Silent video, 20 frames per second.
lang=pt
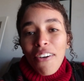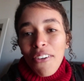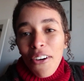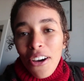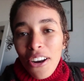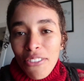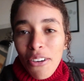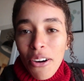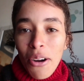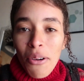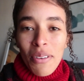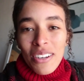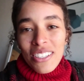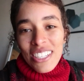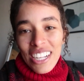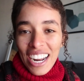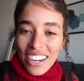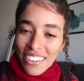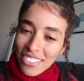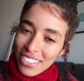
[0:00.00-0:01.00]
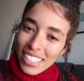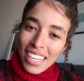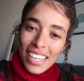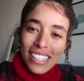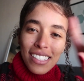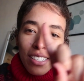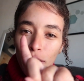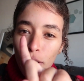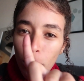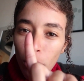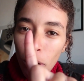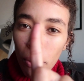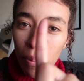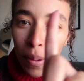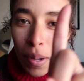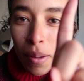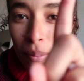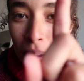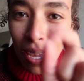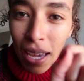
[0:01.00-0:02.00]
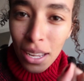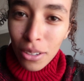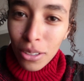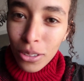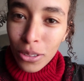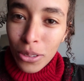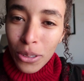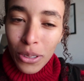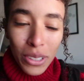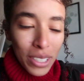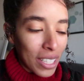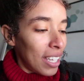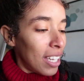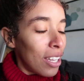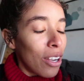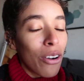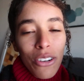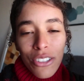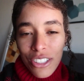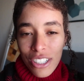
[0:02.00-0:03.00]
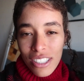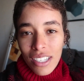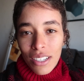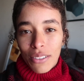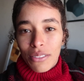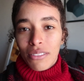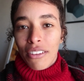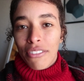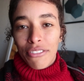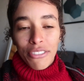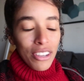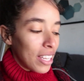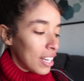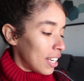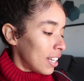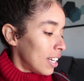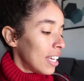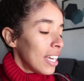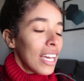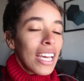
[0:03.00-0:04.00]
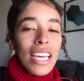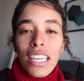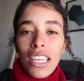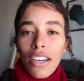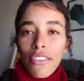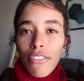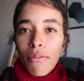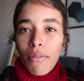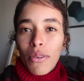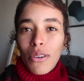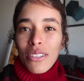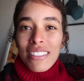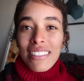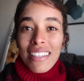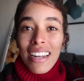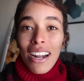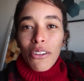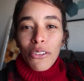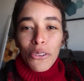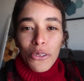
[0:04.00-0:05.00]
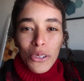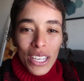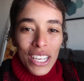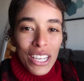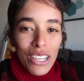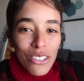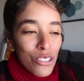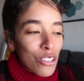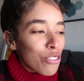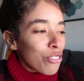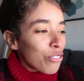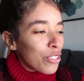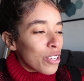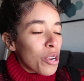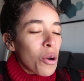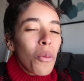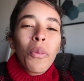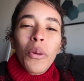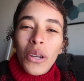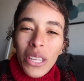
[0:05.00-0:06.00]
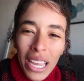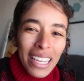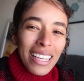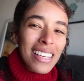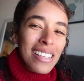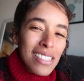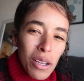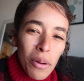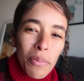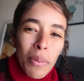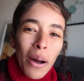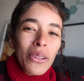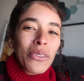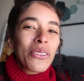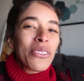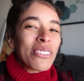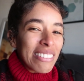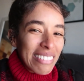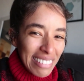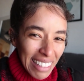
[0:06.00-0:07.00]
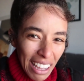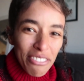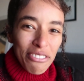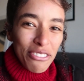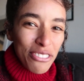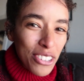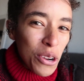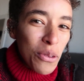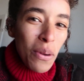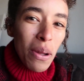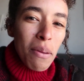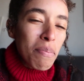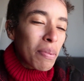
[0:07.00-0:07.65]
Agora eu vou compartilhar com vocês o primeiro look. Hoje é segunda-feira e eu vou mostrar o lookinho de frio, porque aqui em São Paulo tá frio, hein?